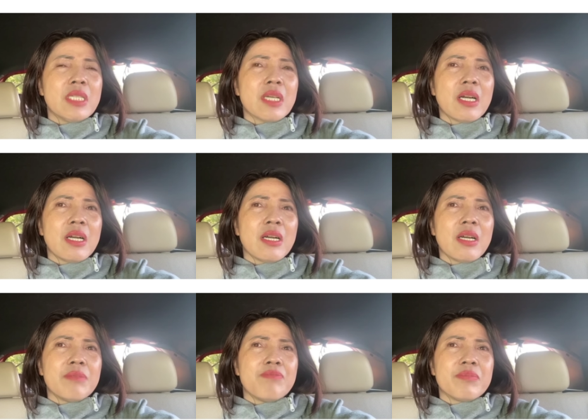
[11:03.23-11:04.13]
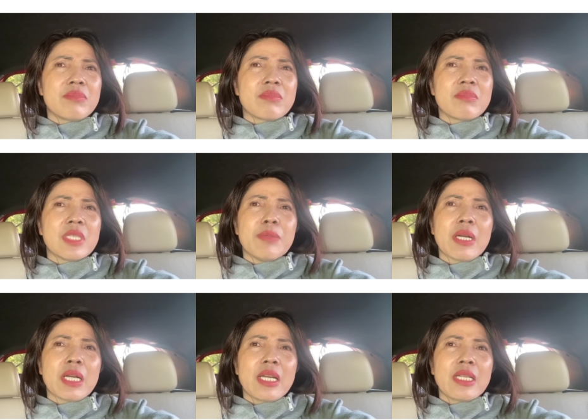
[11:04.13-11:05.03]
bây giờ,
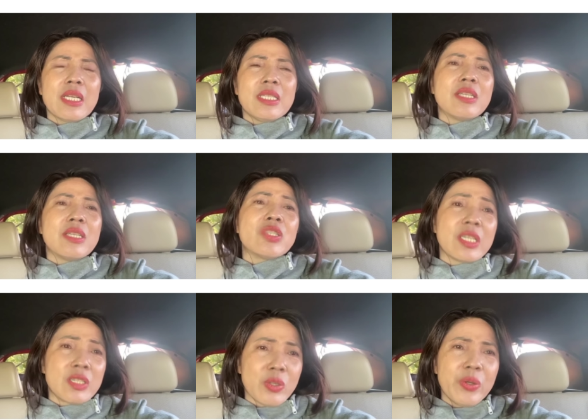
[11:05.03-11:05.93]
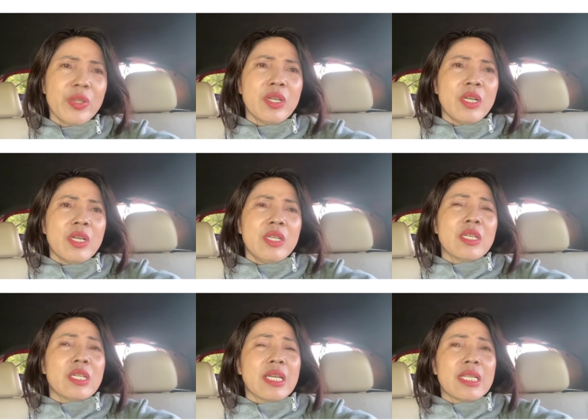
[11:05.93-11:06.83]
chỉ bằng cách là nhờ chương trình thôi
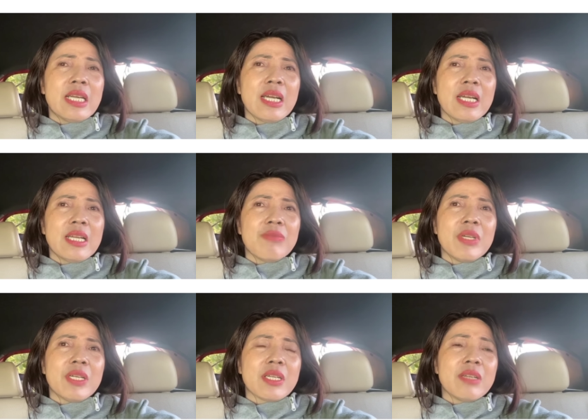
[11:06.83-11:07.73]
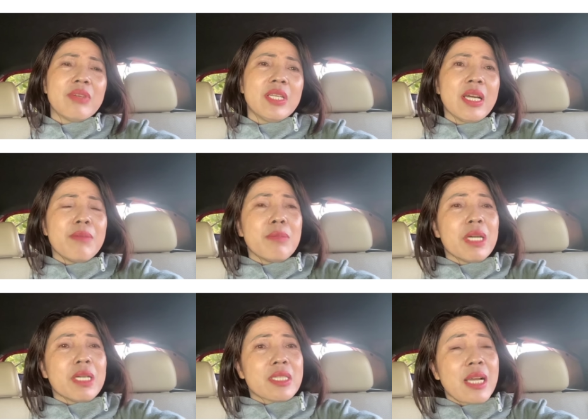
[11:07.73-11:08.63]
nhất yeah. Dạ. cái thứ hai là dạ. về cái vấn đề
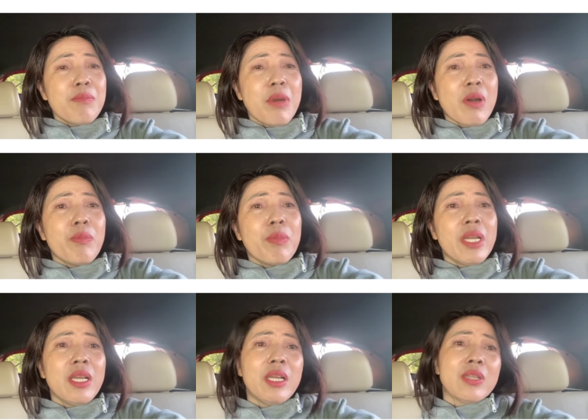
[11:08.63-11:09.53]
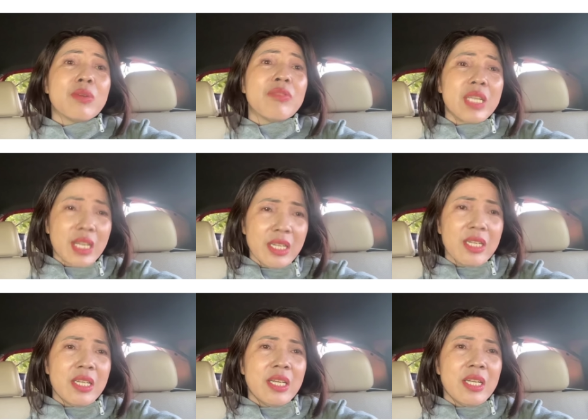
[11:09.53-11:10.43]
mà sáng bảo mê tuấn vĩ đấy
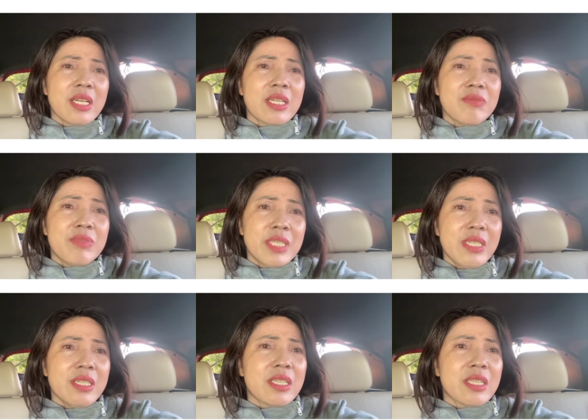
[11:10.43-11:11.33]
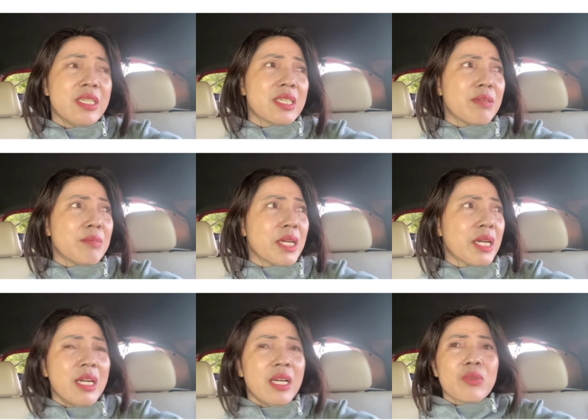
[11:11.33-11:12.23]
yeah. Dạ. kinh phí thì xem
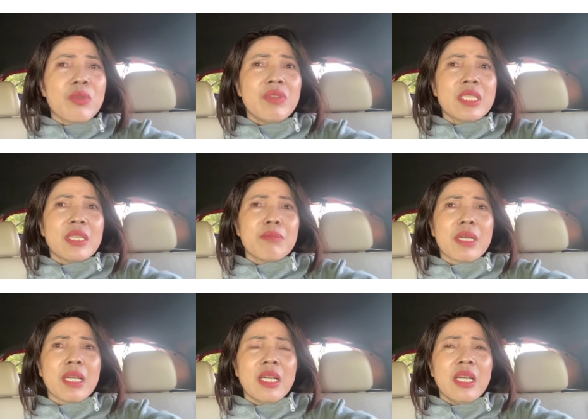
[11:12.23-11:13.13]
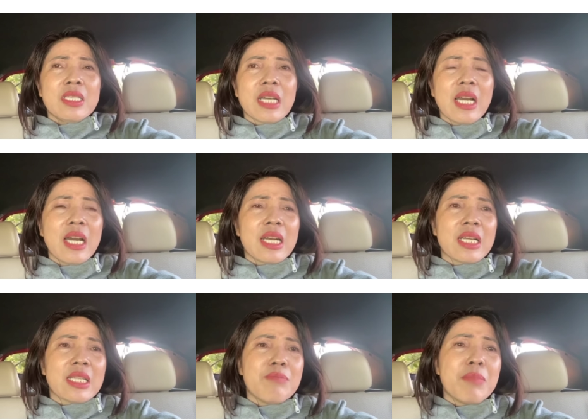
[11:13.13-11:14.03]
là tuấn vĩ xem là chẳng
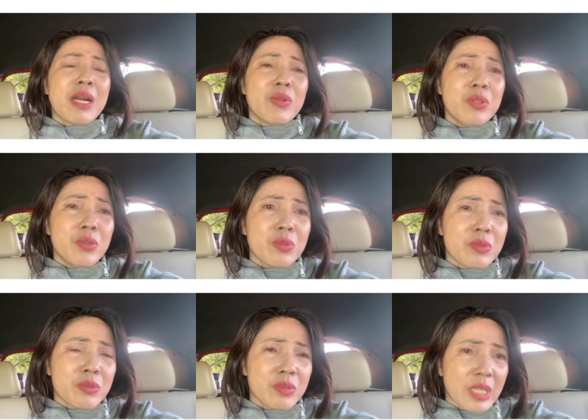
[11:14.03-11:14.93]
hạn là tầm bao nhiêu